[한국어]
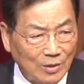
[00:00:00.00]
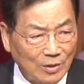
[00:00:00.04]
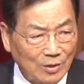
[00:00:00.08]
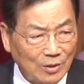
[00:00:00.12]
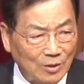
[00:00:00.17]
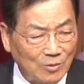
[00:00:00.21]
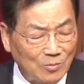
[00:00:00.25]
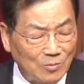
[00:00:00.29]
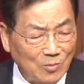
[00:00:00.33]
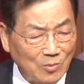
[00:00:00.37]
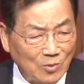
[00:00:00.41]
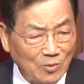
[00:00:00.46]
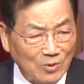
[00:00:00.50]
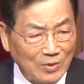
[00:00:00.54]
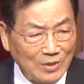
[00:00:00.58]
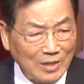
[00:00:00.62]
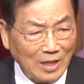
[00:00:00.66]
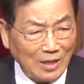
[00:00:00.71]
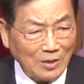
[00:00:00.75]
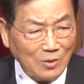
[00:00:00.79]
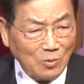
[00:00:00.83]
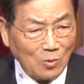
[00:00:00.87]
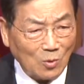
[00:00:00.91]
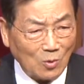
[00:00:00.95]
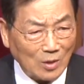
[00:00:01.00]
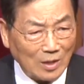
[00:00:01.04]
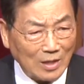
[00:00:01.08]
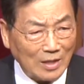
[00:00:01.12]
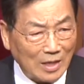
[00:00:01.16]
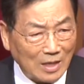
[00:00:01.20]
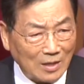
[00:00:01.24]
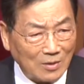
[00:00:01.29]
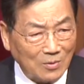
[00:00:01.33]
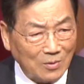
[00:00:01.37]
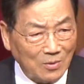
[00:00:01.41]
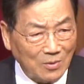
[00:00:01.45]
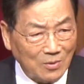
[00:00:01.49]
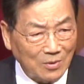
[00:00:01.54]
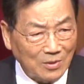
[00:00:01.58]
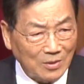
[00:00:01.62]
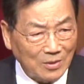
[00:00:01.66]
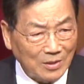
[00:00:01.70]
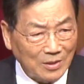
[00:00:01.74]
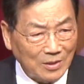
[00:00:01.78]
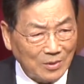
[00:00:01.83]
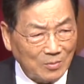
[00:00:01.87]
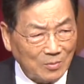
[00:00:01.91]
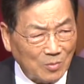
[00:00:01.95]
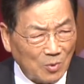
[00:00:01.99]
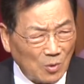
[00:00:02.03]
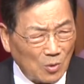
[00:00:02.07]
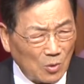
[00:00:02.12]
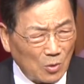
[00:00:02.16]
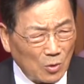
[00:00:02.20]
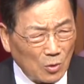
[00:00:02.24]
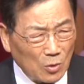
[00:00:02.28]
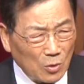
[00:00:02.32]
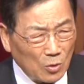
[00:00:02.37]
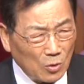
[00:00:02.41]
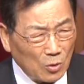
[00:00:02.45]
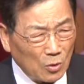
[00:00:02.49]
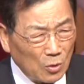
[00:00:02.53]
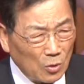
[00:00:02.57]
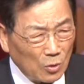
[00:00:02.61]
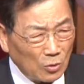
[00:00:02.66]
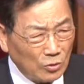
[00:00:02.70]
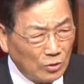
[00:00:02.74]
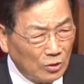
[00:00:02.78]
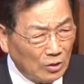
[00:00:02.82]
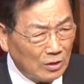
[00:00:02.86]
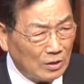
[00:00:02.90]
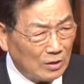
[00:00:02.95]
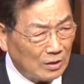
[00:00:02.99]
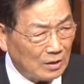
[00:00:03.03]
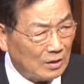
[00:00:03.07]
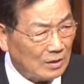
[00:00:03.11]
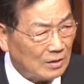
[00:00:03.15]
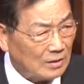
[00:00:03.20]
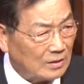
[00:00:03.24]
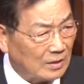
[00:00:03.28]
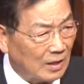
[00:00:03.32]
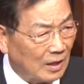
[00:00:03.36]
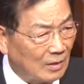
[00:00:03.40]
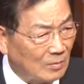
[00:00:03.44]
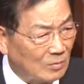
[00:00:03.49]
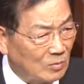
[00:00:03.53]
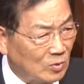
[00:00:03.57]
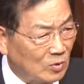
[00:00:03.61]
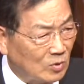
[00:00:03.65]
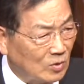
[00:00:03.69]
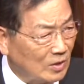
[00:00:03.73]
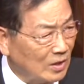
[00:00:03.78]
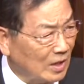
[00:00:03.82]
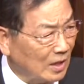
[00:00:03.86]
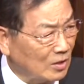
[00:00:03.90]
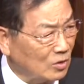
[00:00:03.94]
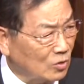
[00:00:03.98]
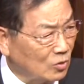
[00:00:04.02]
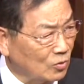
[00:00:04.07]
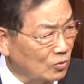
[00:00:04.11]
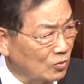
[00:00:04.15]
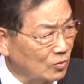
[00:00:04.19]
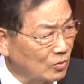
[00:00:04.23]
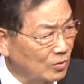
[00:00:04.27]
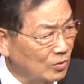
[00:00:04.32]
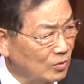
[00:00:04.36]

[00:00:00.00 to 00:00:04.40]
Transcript: 건물은 다 녹아나고 모든 생물은 다 죽어.